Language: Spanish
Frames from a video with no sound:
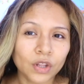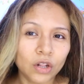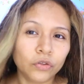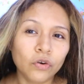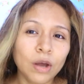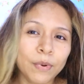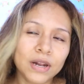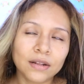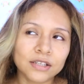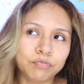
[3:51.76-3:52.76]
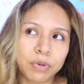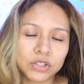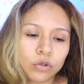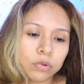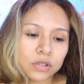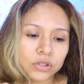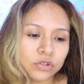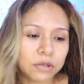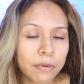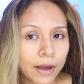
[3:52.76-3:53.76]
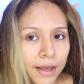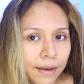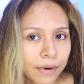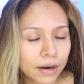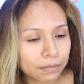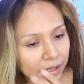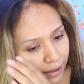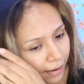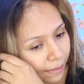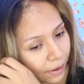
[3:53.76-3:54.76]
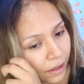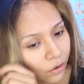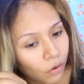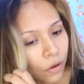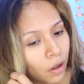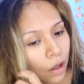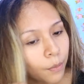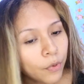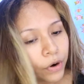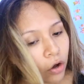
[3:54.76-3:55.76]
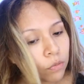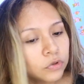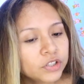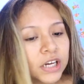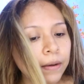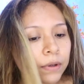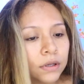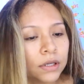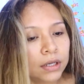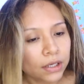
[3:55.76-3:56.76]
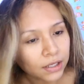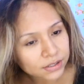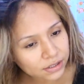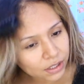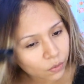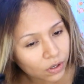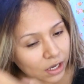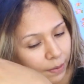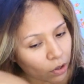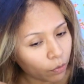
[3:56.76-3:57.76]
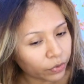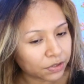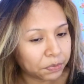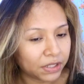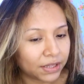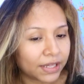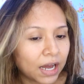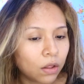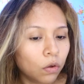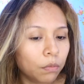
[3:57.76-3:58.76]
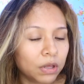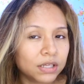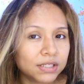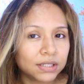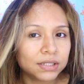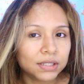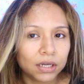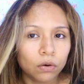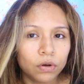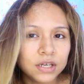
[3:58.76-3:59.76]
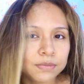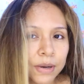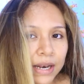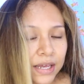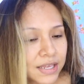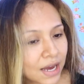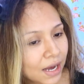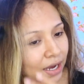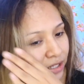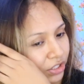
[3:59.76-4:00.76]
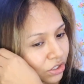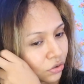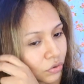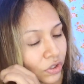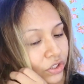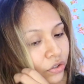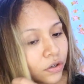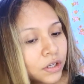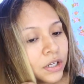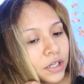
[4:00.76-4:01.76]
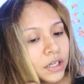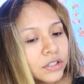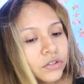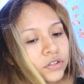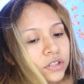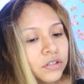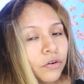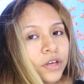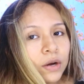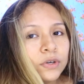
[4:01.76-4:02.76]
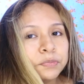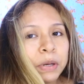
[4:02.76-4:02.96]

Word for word: lo tengo que peinar despacio porque si no se me va a quebrar más el cabello. Porque como saben, este tengo el cabello pues pintado. Me hice este lo que es balayage y todo eso. Entonces lo que hago es